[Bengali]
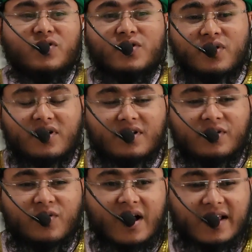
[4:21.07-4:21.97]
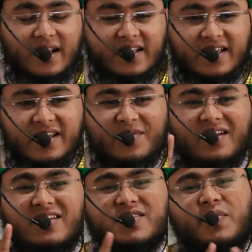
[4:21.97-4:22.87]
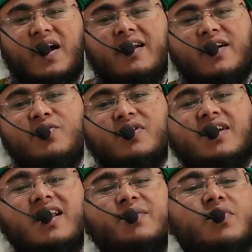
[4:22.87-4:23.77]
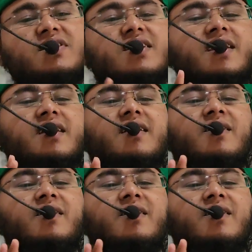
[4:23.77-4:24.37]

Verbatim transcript: তো কোরআন করিম আল্লাহ সুবাহ বলছেন